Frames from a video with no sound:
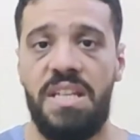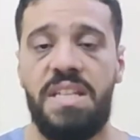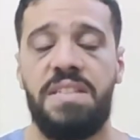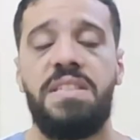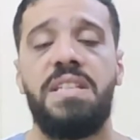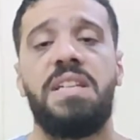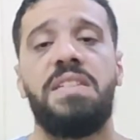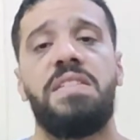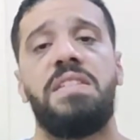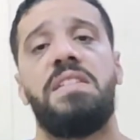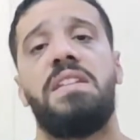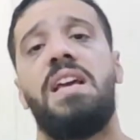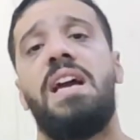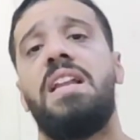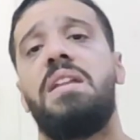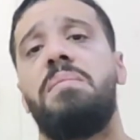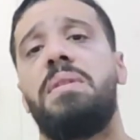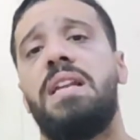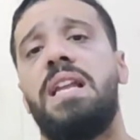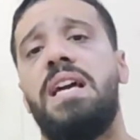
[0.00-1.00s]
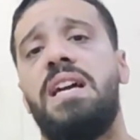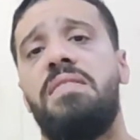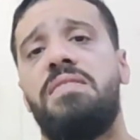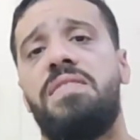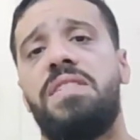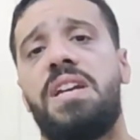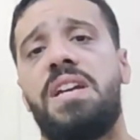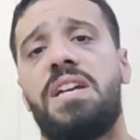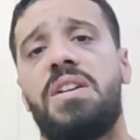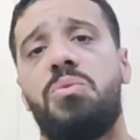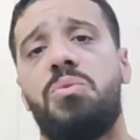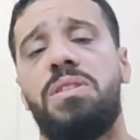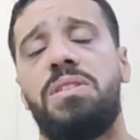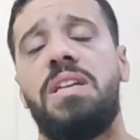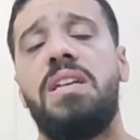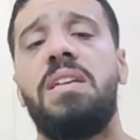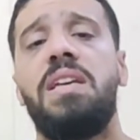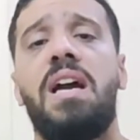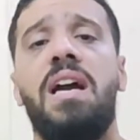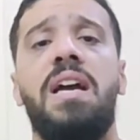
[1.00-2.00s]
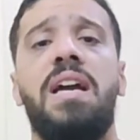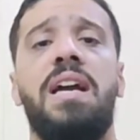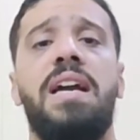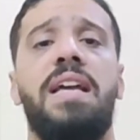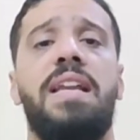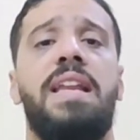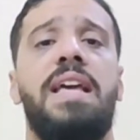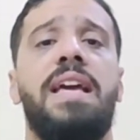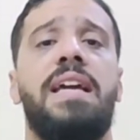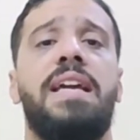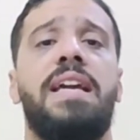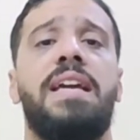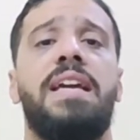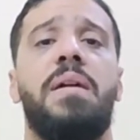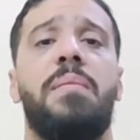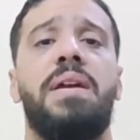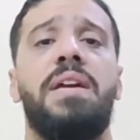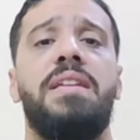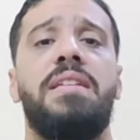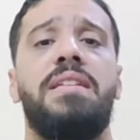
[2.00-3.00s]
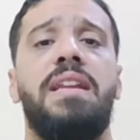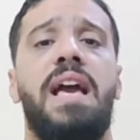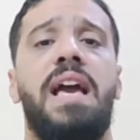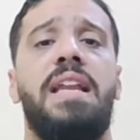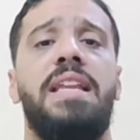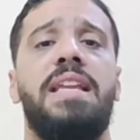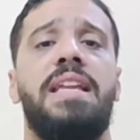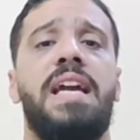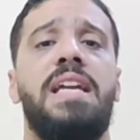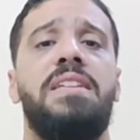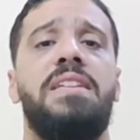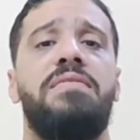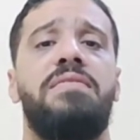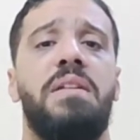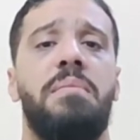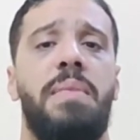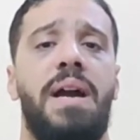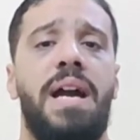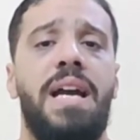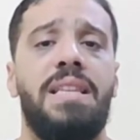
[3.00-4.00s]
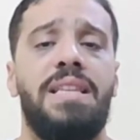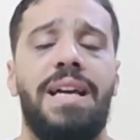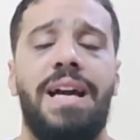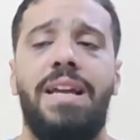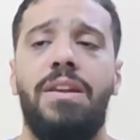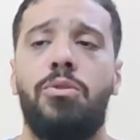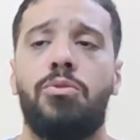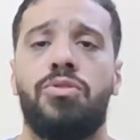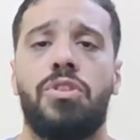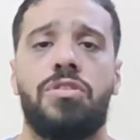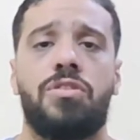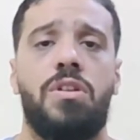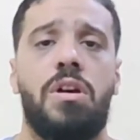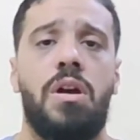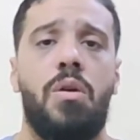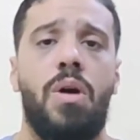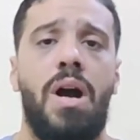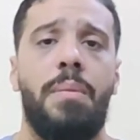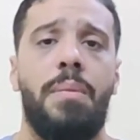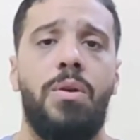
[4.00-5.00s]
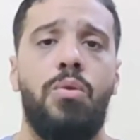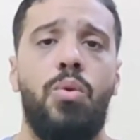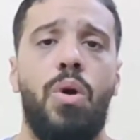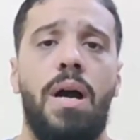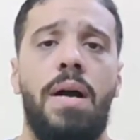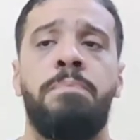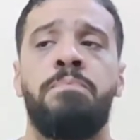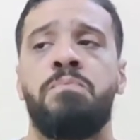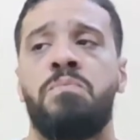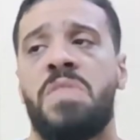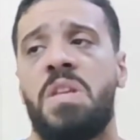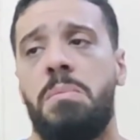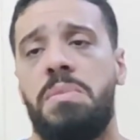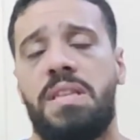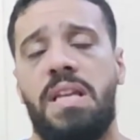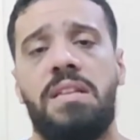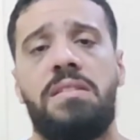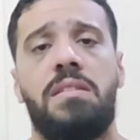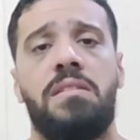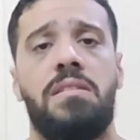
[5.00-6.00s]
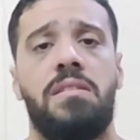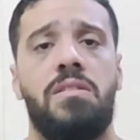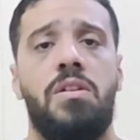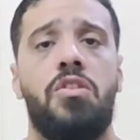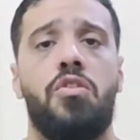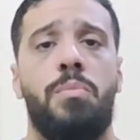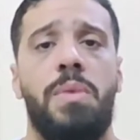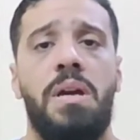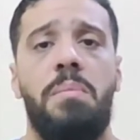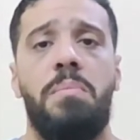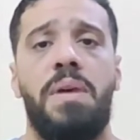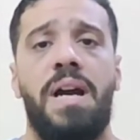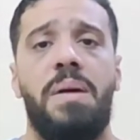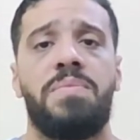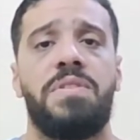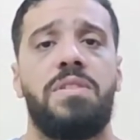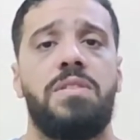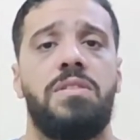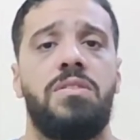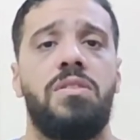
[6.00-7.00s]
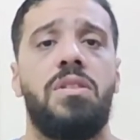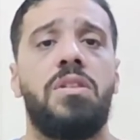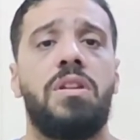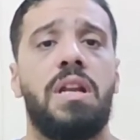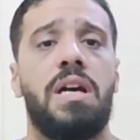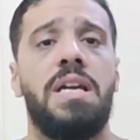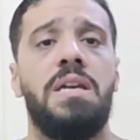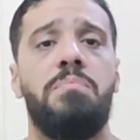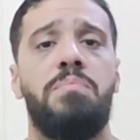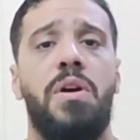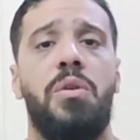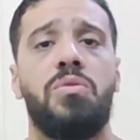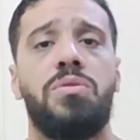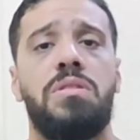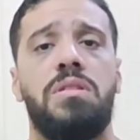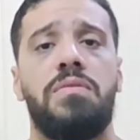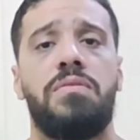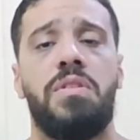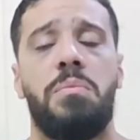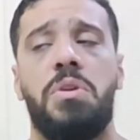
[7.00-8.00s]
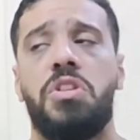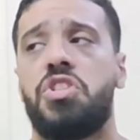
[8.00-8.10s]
نتيجه ان الاهلي بيلاعب فرق كويتيه لكن جماهير الاهلي كانت في الميعاد غلوا التذكره وعملوها ب 3 دينار وبعدين ب 5 دينار لغايه ما وصلت في